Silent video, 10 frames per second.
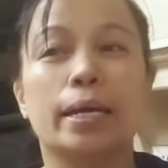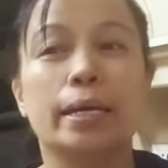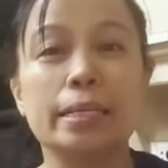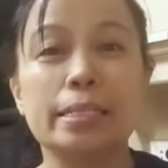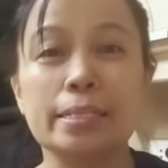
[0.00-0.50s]

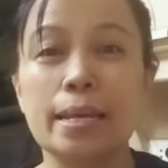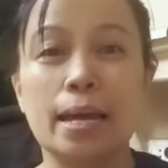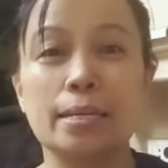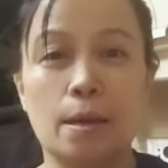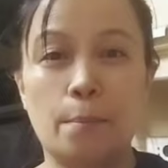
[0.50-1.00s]
Hindi siya
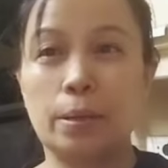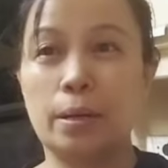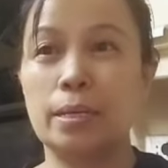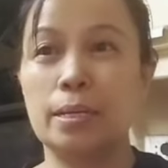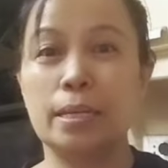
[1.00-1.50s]
sanay sa
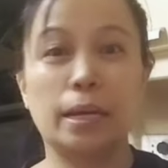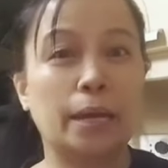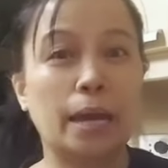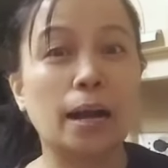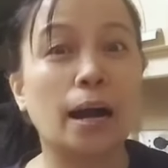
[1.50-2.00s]
pagkagising.
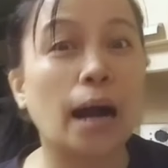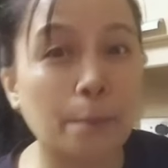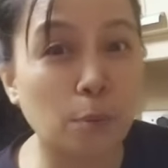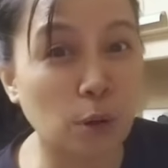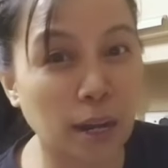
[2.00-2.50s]
Eh, hanggang
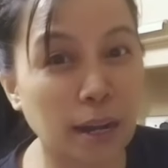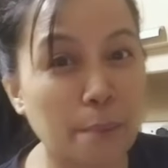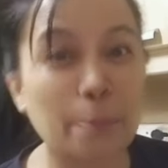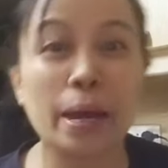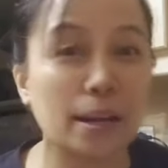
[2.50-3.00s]
hapon, hanggang
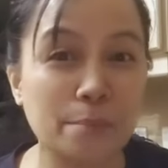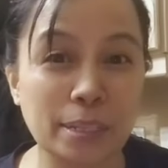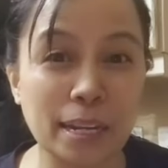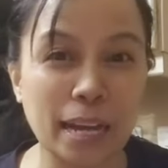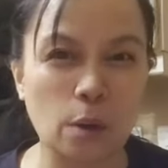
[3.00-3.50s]
gabi, hanggang
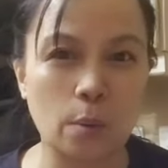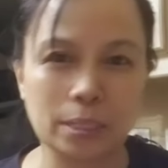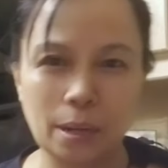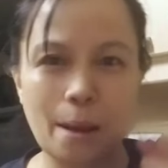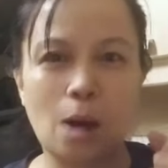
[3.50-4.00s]
madaling araw
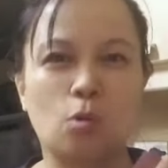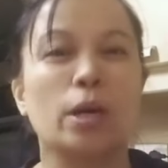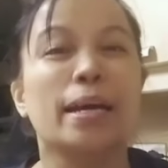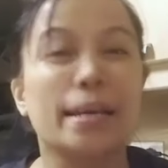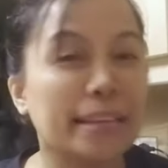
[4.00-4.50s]
ay trabaho.